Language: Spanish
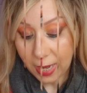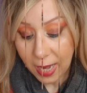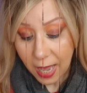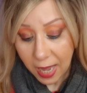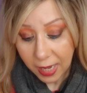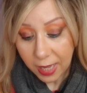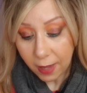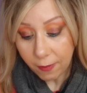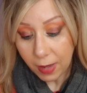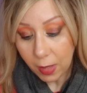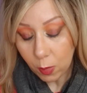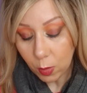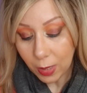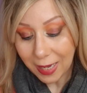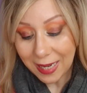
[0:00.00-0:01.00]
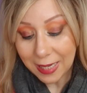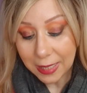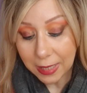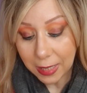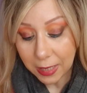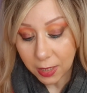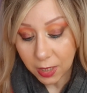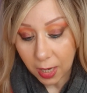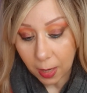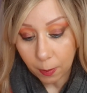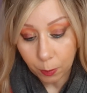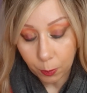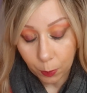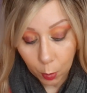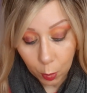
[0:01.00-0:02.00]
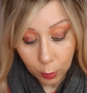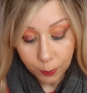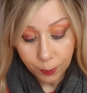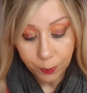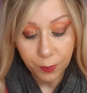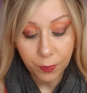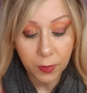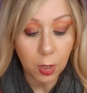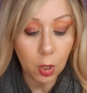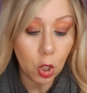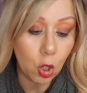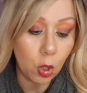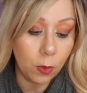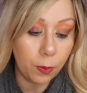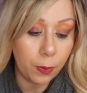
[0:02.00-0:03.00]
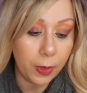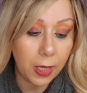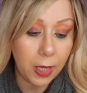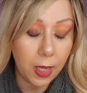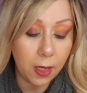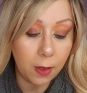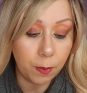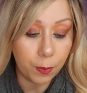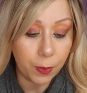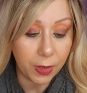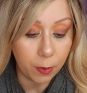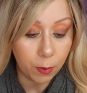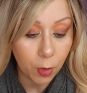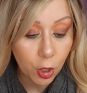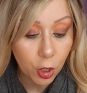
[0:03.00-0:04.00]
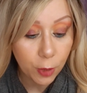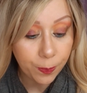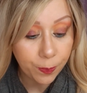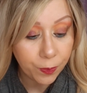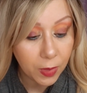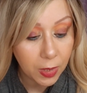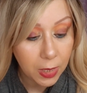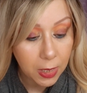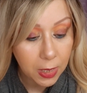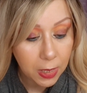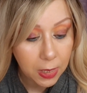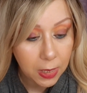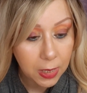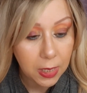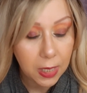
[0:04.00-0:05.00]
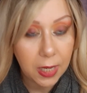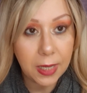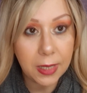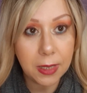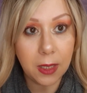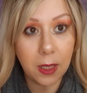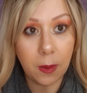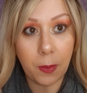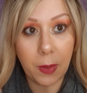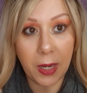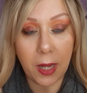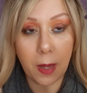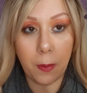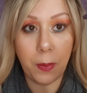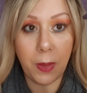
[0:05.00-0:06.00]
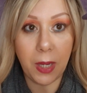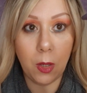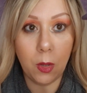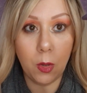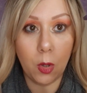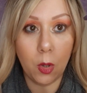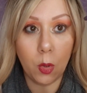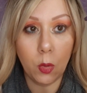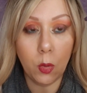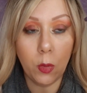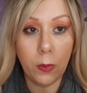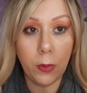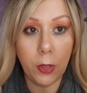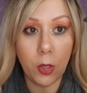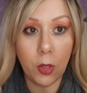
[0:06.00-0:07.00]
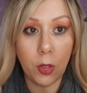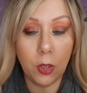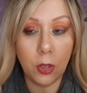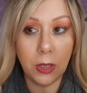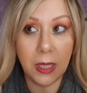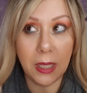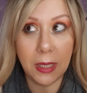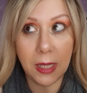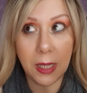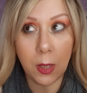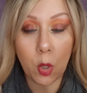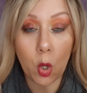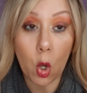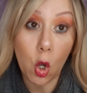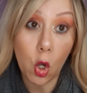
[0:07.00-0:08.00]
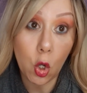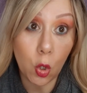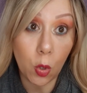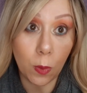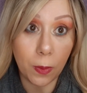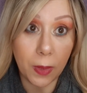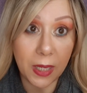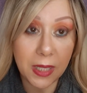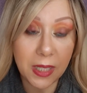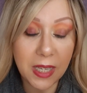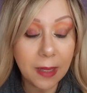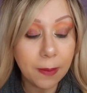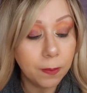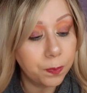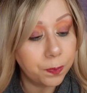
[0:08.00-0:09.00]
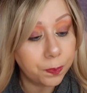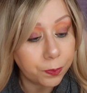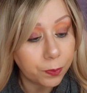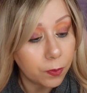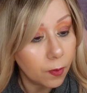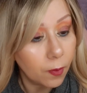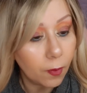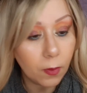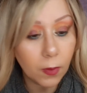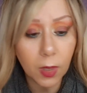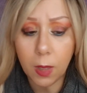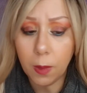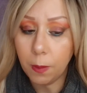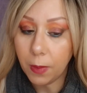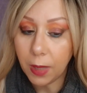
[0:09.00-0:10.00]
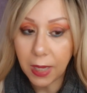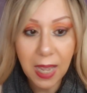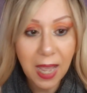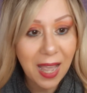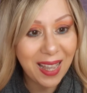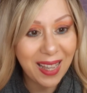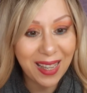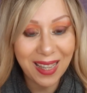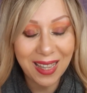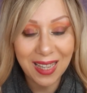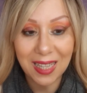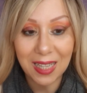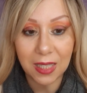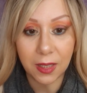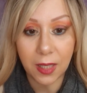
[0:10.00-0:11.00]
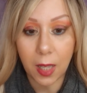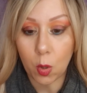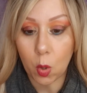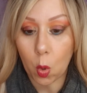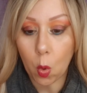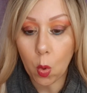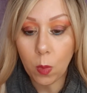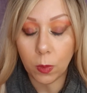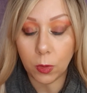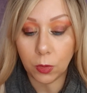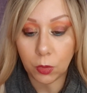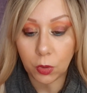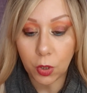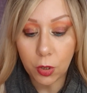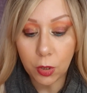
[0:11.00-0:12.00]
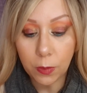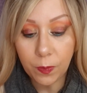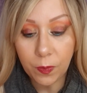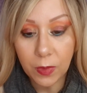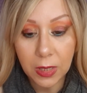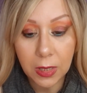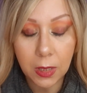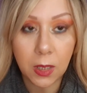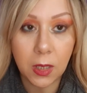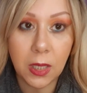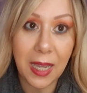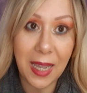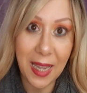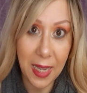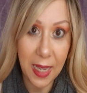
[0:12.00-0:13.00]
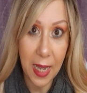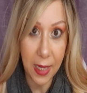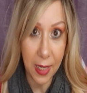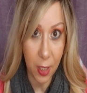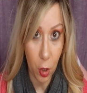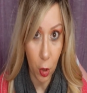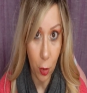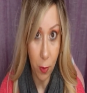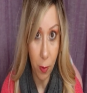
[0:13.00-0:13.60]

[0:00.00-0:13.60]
he acabado este champú. Lo compré en Primor. Este para pelo rubio, teñido o con mecha. Me ha encantado un montón. Es carillo,